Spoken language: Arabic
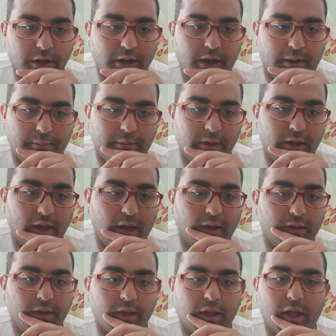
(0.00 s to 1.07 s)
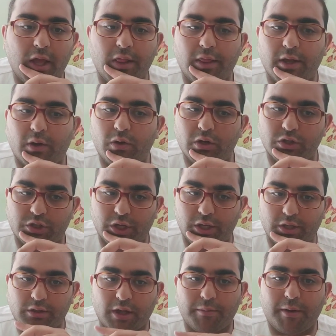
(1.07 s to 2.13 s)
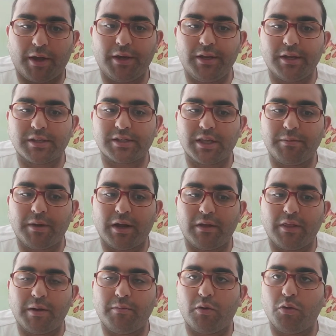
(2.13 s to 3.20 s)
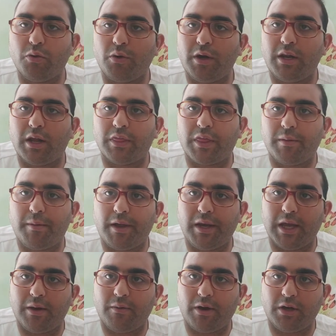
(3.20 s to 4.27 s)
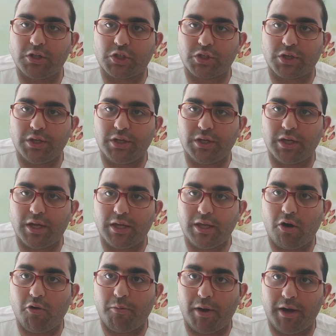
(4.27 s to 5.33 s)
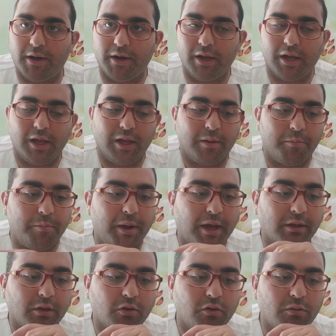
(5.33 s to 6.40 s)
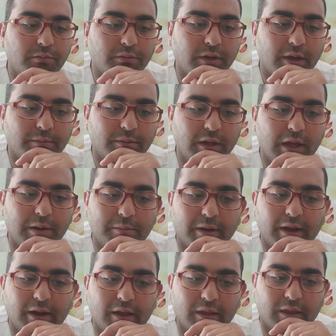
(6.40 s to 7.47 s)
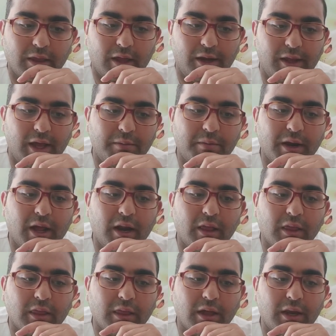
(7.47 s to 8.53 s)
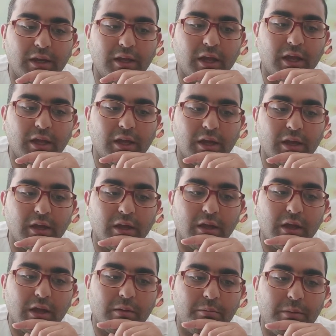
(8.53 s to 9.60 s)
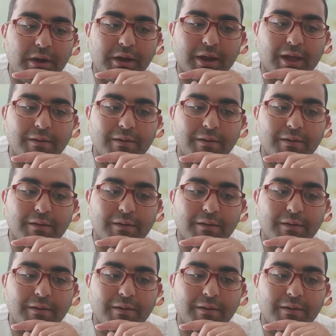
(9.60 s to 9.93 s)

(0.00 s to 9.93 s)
نعم هذا كل شيء طبعا يستمر هذا الموضوع إلى 28 يوما بعدهم تبدأ المرحلة الثانية المرحلة الثانية هي من